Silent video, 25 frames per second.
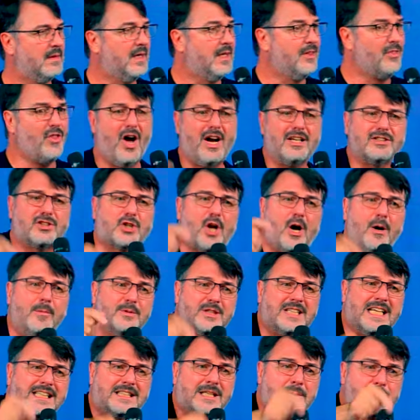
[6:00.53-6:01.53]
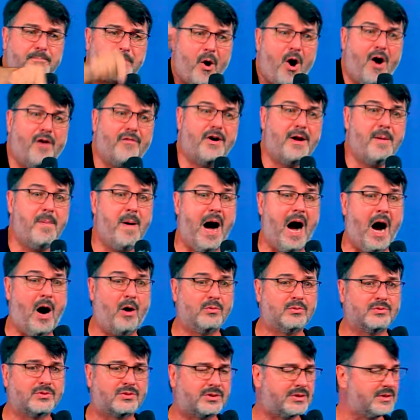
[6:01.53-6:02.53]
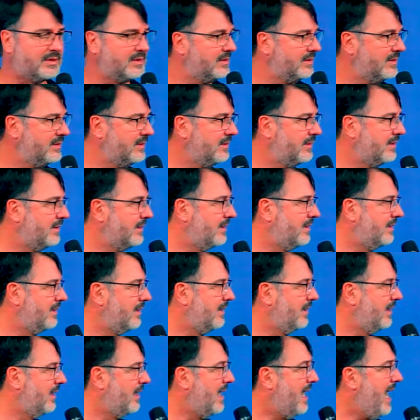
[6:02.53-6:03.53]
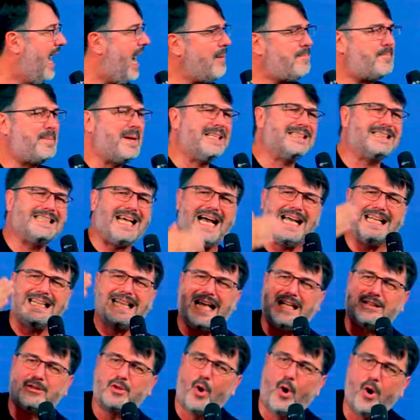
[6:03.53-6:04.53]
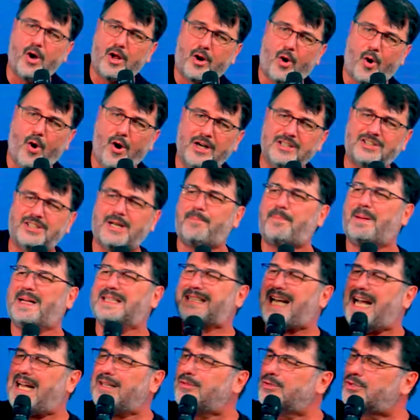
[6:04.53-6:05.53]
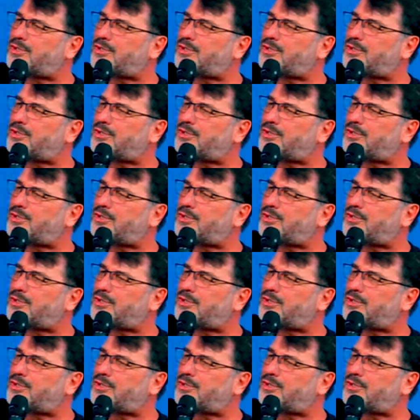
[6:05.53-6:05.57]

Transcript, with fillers: Nós somos esse povo, irmãos. Apesar da dor hoje, apesar do